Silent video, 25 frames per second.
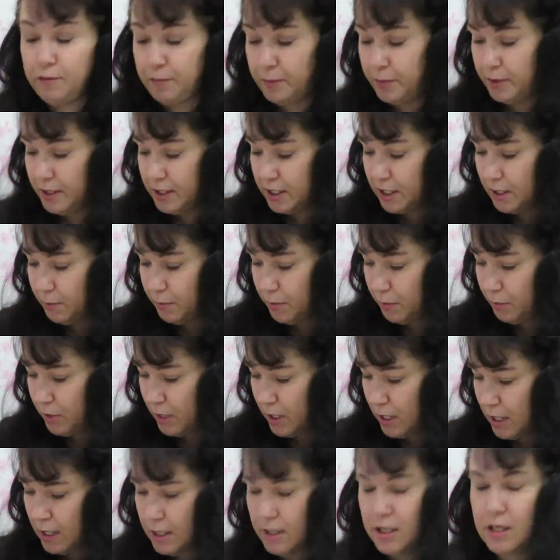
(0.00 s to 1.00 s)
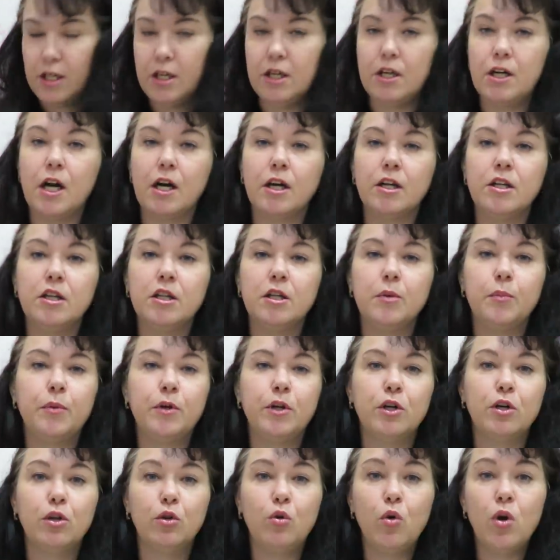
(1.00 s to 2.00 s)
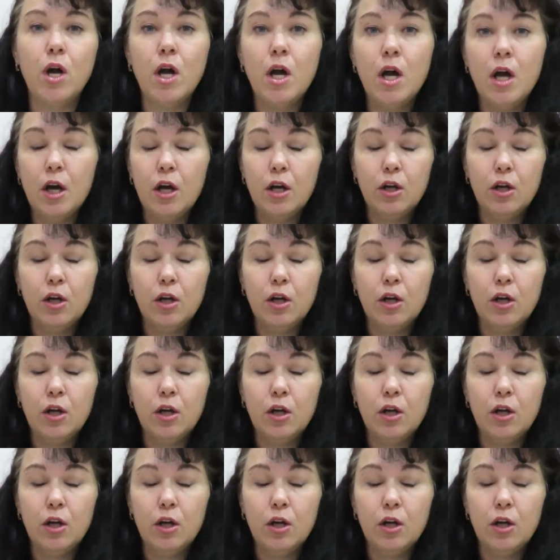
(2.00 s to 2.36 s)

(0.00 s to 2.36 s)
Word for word: В принципе, меня это никак не напрягло,